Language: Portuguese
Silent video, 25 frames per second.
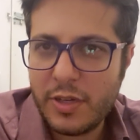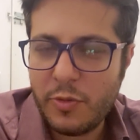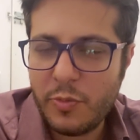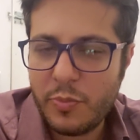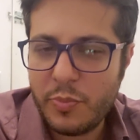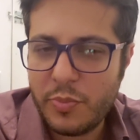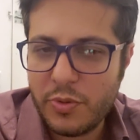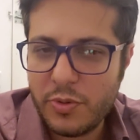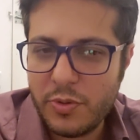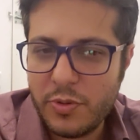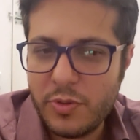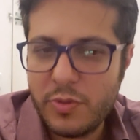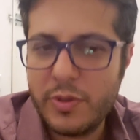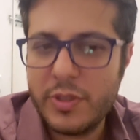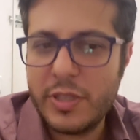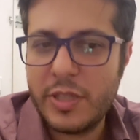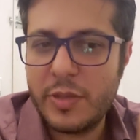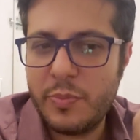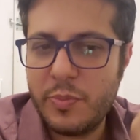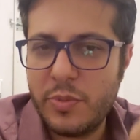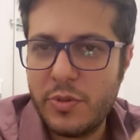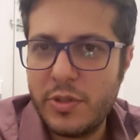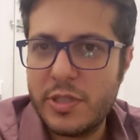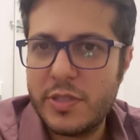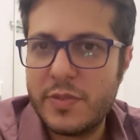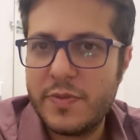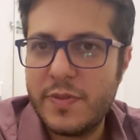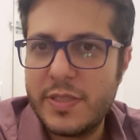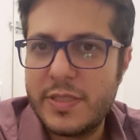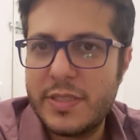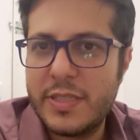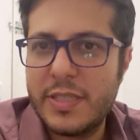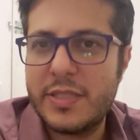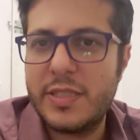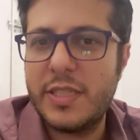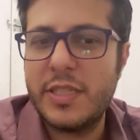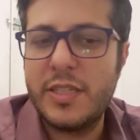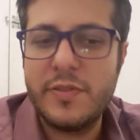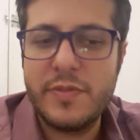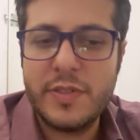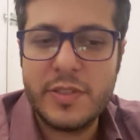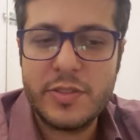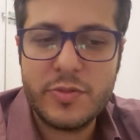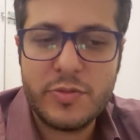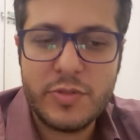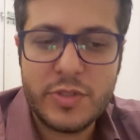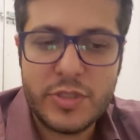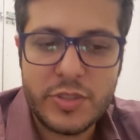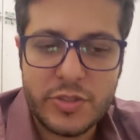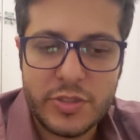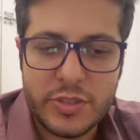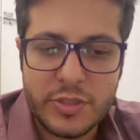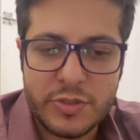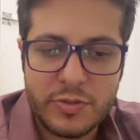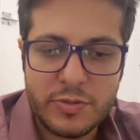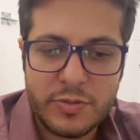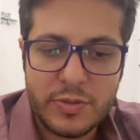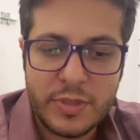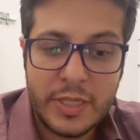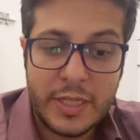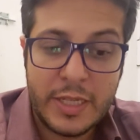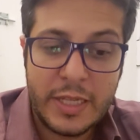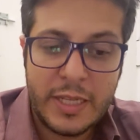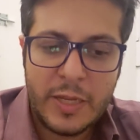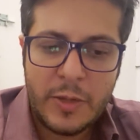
um pouco e depois fazer as derivações disso.